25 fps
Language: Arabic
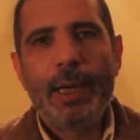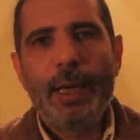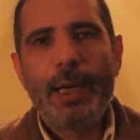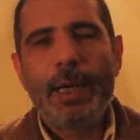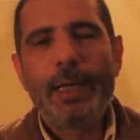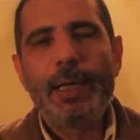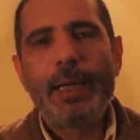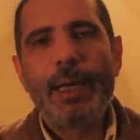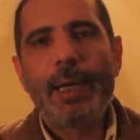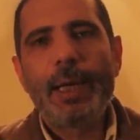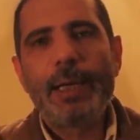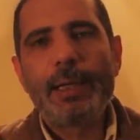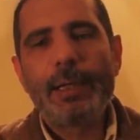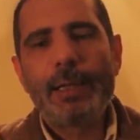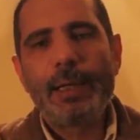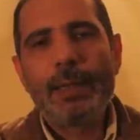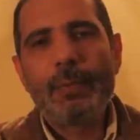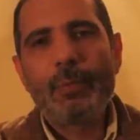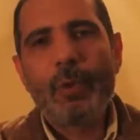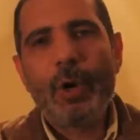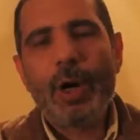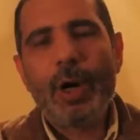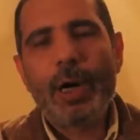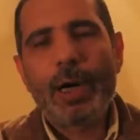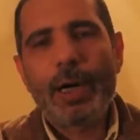إن هذه
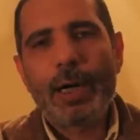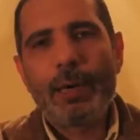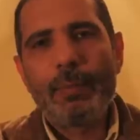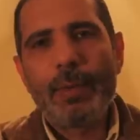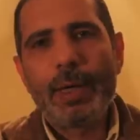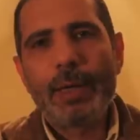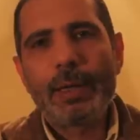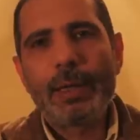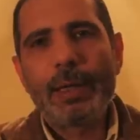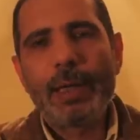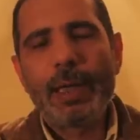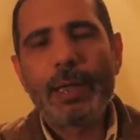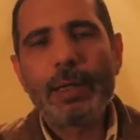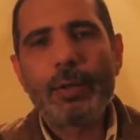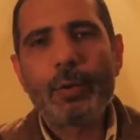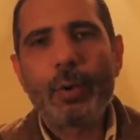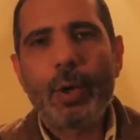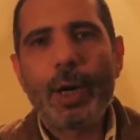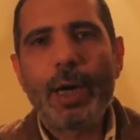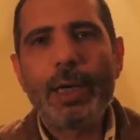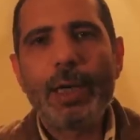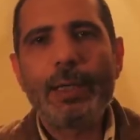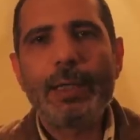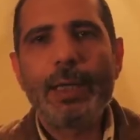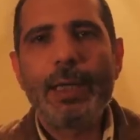المحاكمات لن
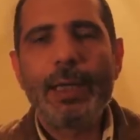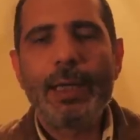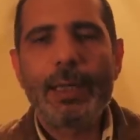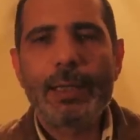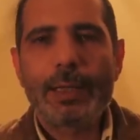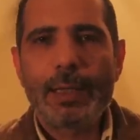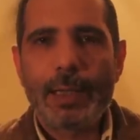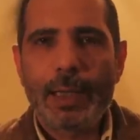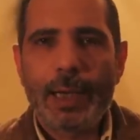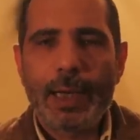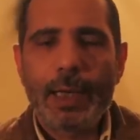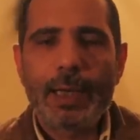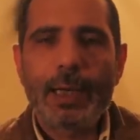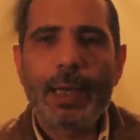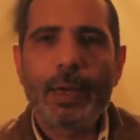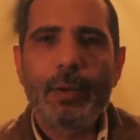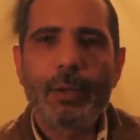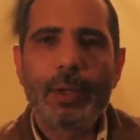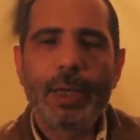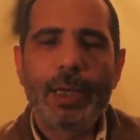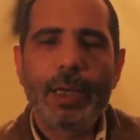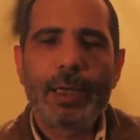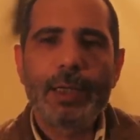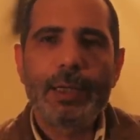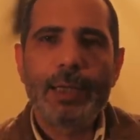تعاد إلا إذا كان
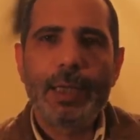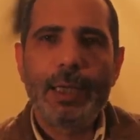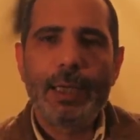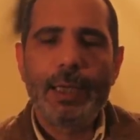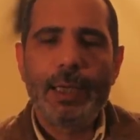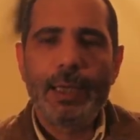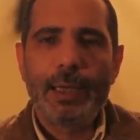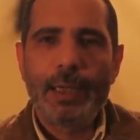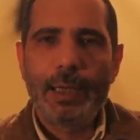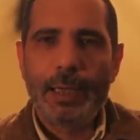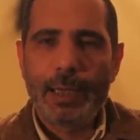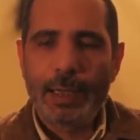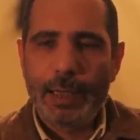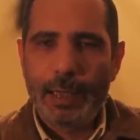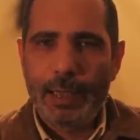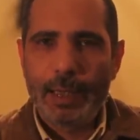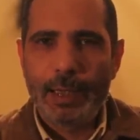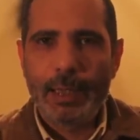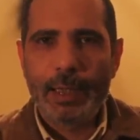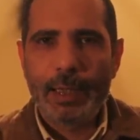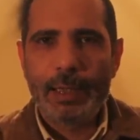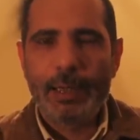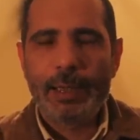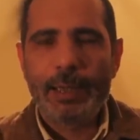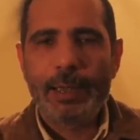هناك دليل
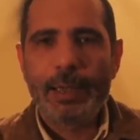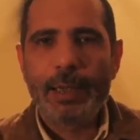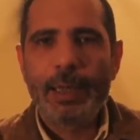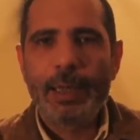جديد